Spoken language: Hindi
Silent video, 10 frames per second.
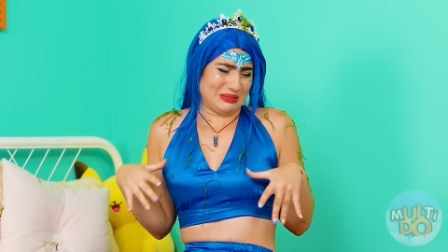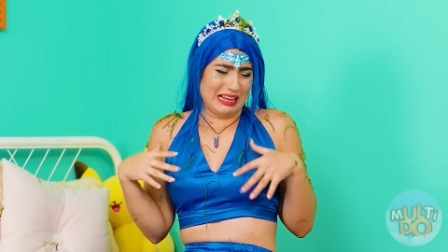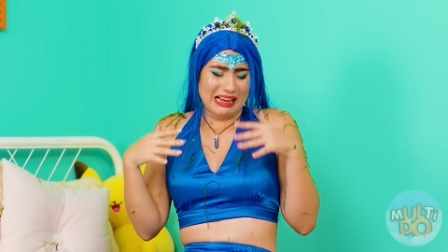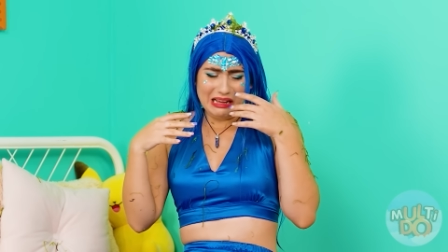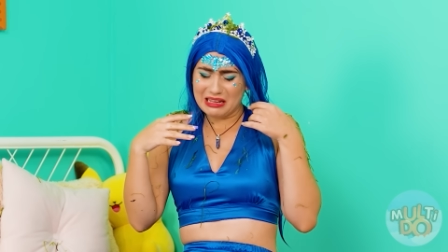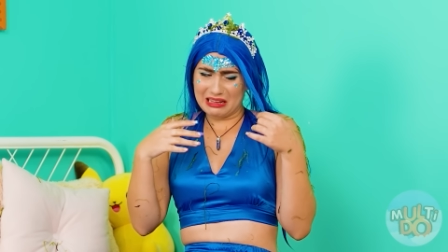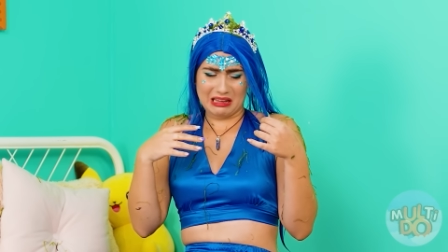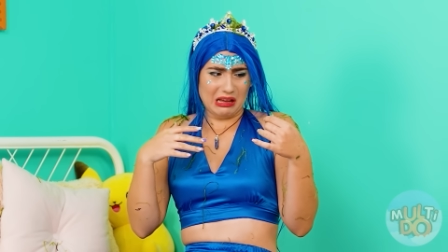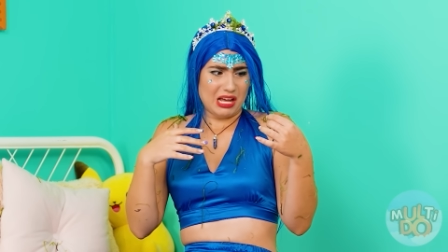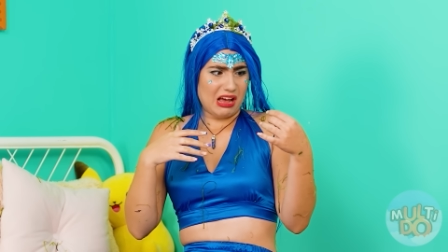रहा है जैसे मुझे
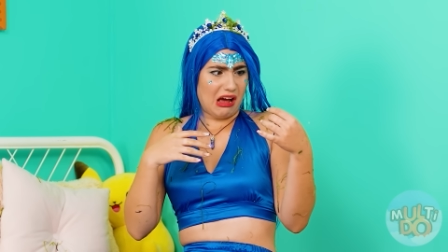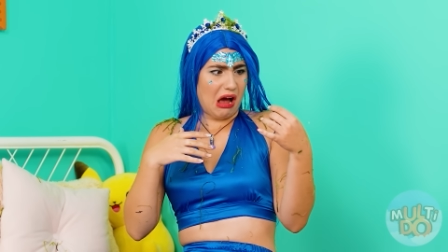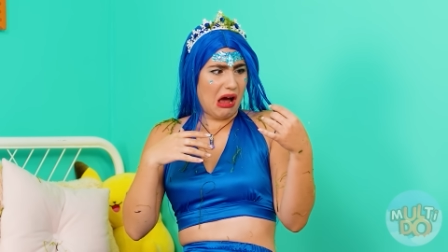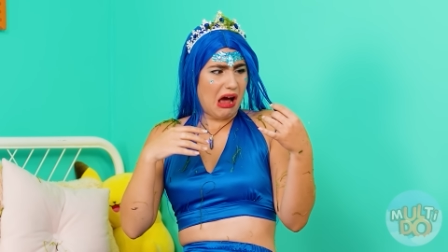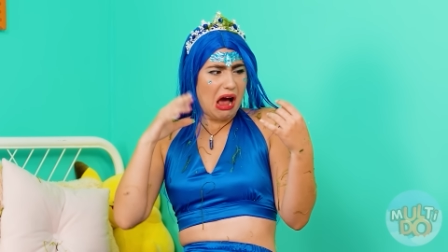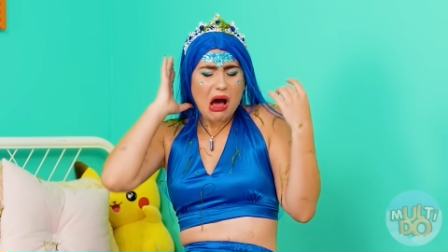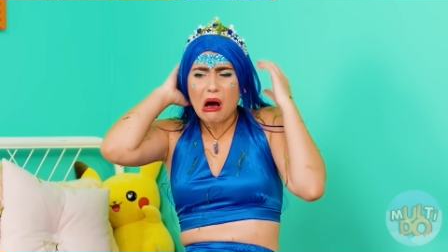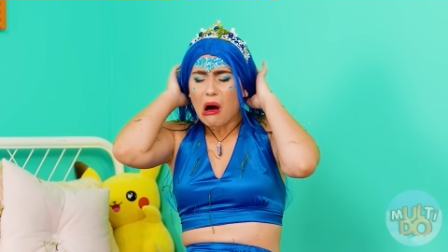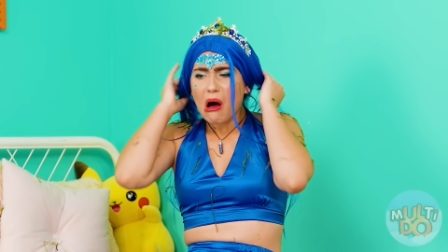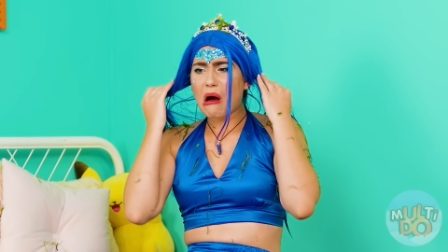समुद्र तल से बाहर
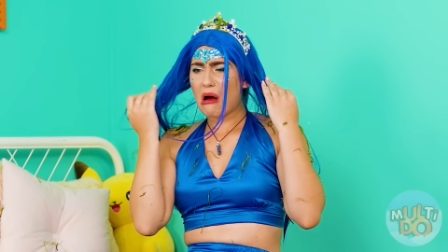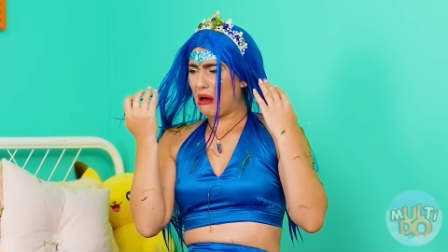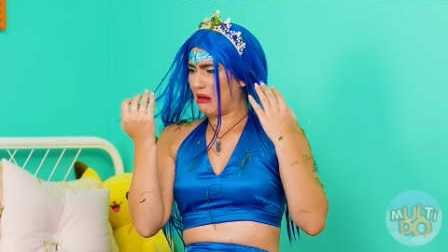निकाला गया